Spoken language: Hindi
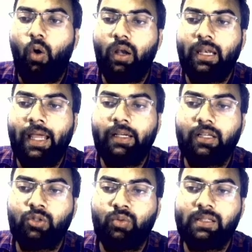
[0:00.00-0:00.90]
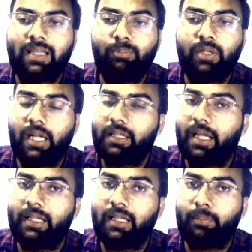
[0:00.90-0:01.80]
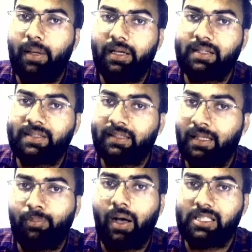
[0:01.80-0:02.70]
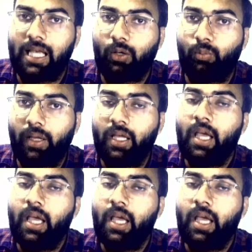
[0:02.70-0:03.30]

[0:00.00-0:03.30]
ऑनलाइन स्टूडेंट्स आप तेरह तारीख तक पे कर सकते हैं पाँच हज़ार रुपये